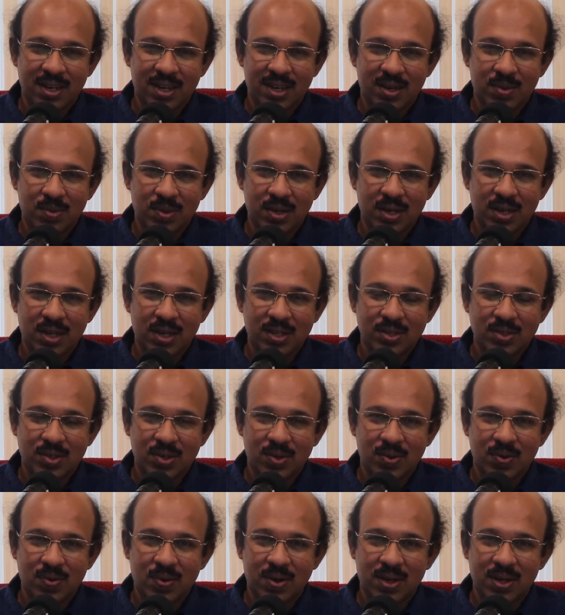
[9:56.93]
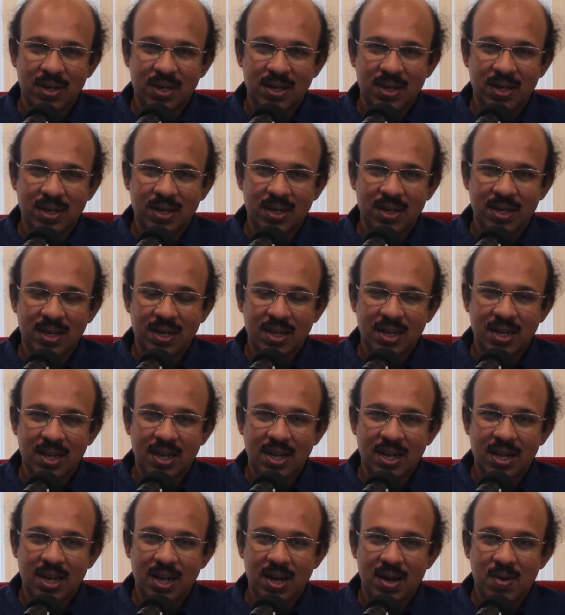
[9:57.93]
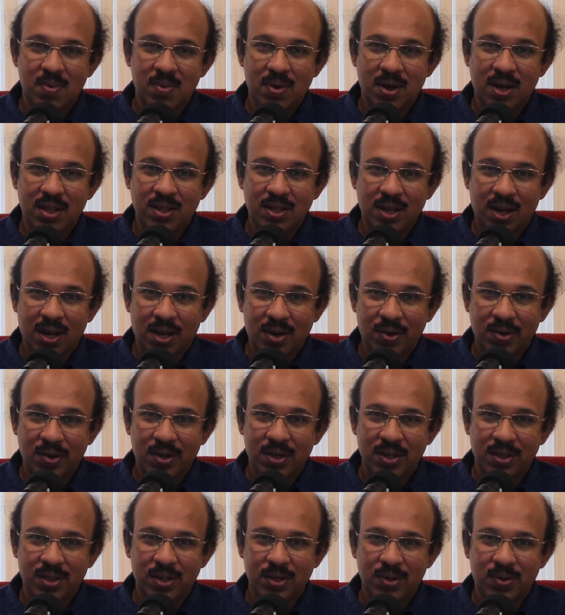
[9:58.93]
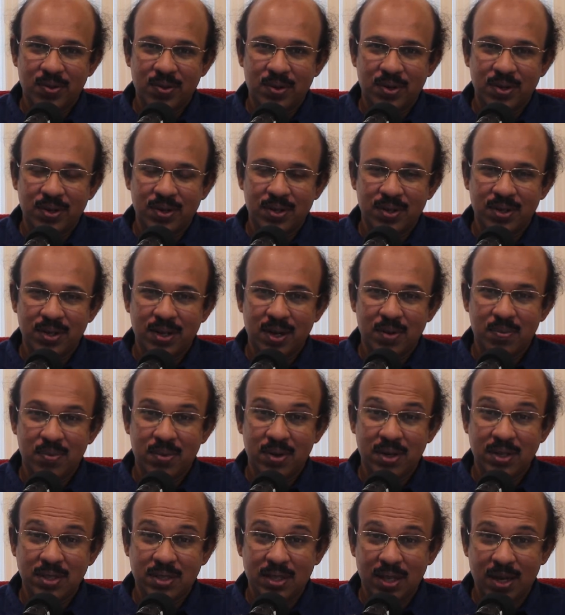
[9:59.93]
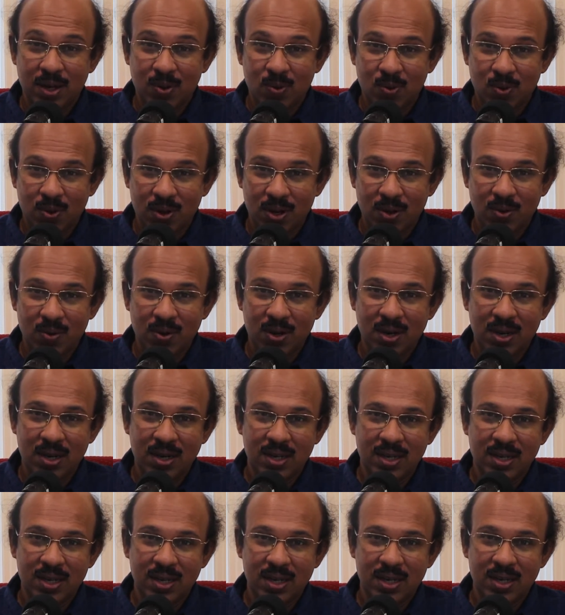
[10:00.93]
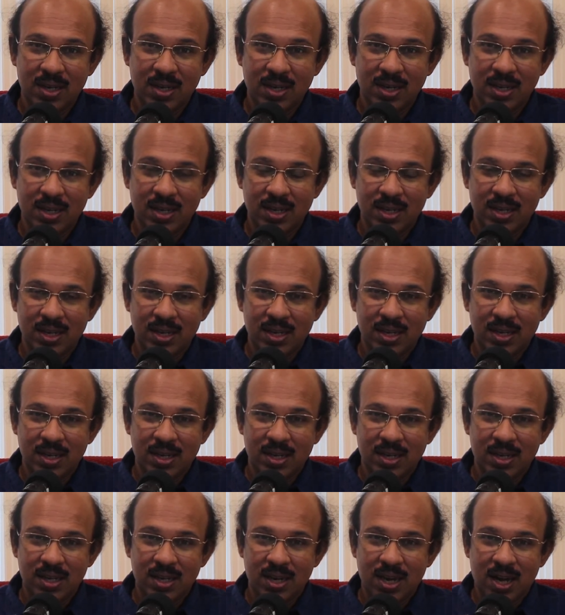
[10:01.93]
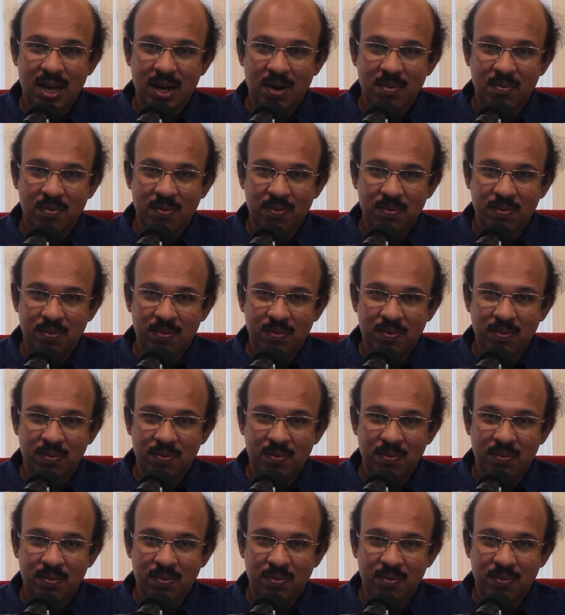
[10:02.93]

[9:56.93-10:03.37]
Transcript: அப்படியெல்லாம் சொல்லுவாங்க அப்போ அது ஆரோக்கியத்தை கொடுக்குது அப்போ சில உணவுகளுக்கு நாம்